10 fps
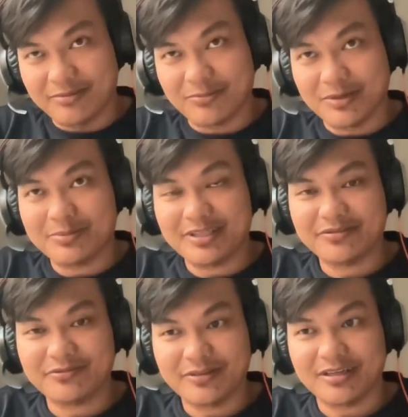web
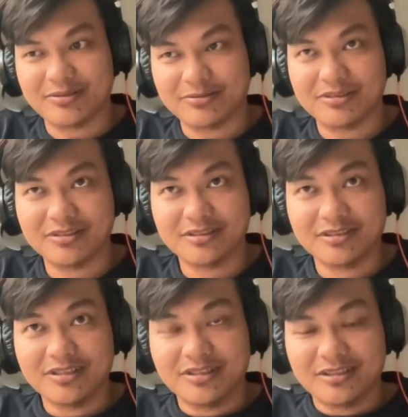dev around
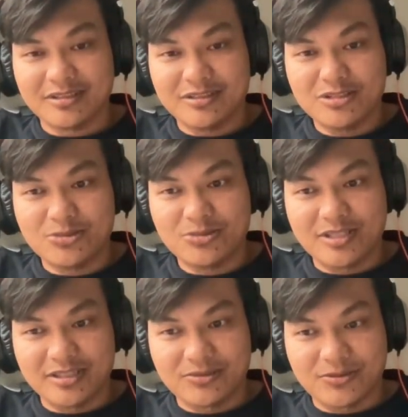June ng